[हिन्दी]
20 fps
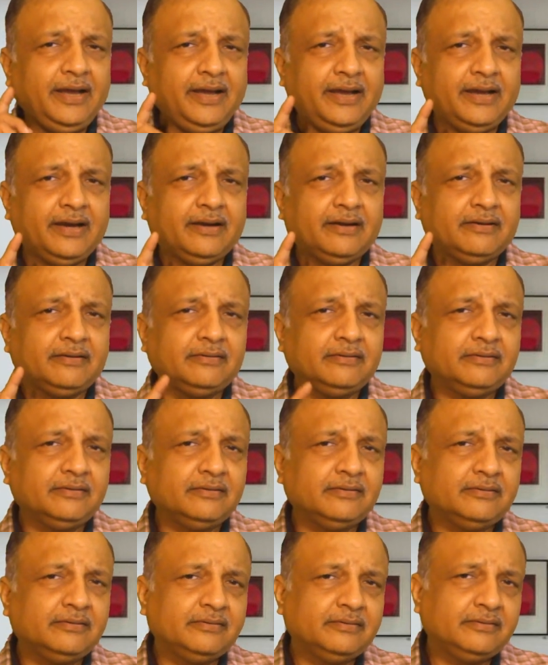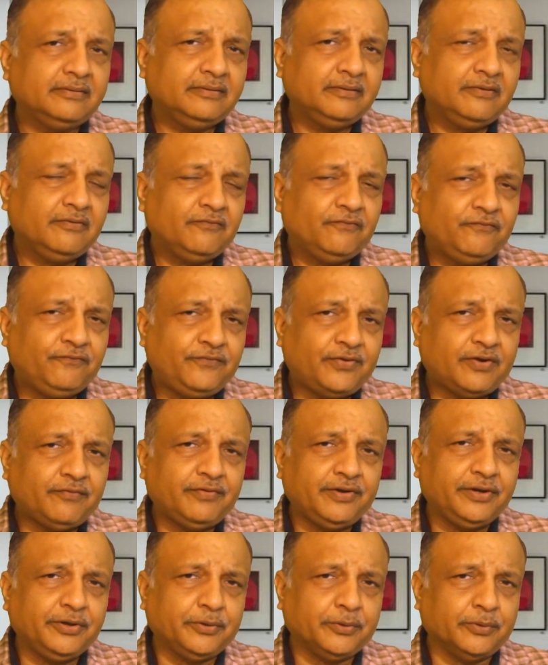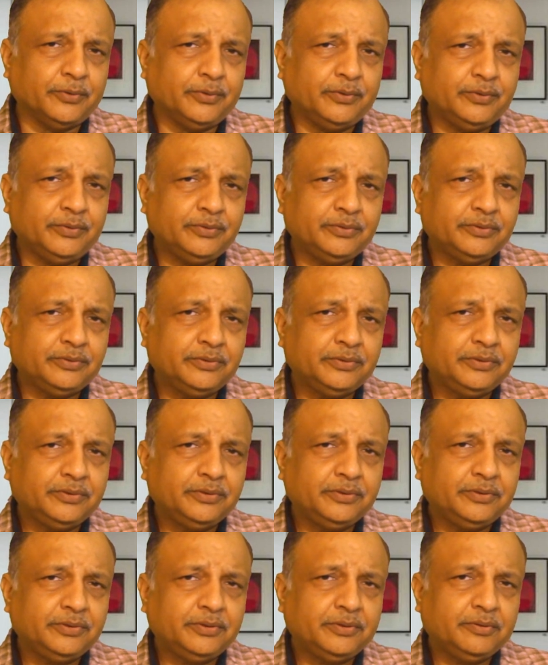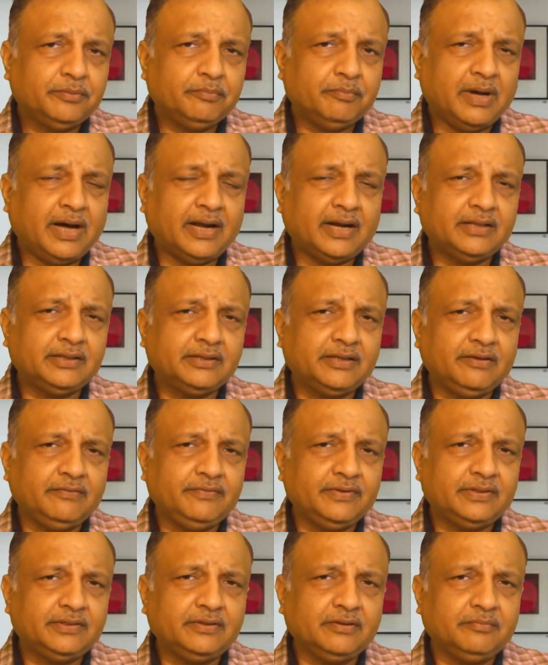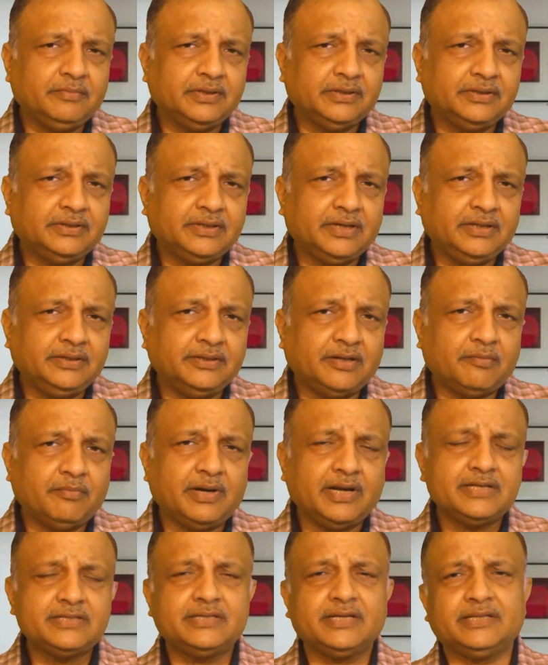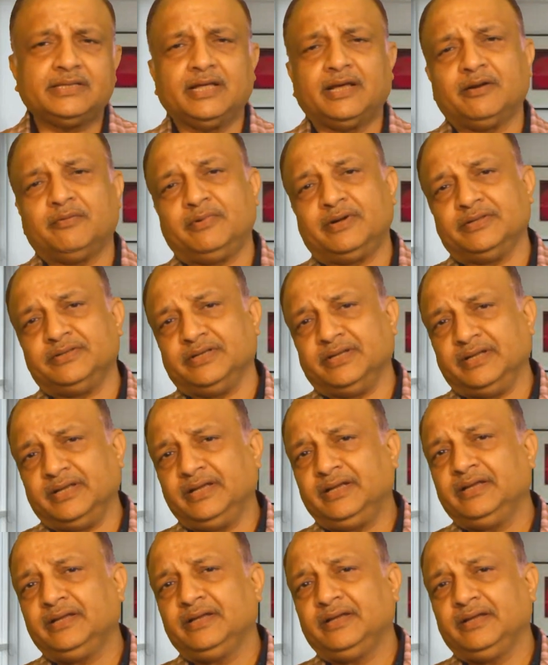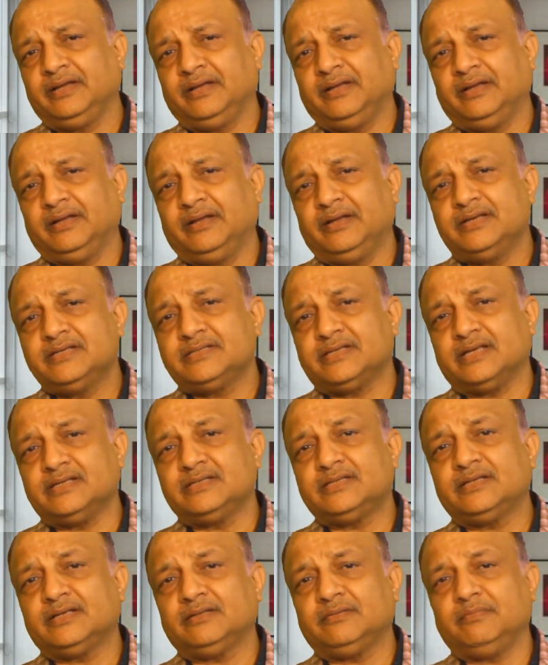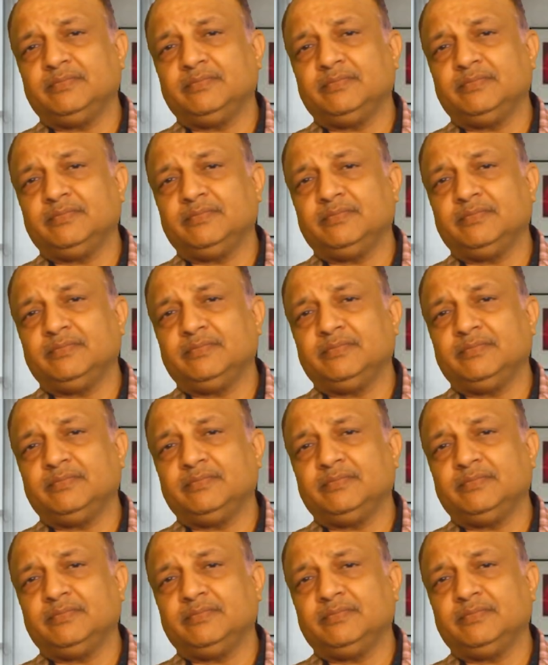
एक फरवरी को भारत की वित्त मंत्री निर्मला सीतारमण जी ने संसद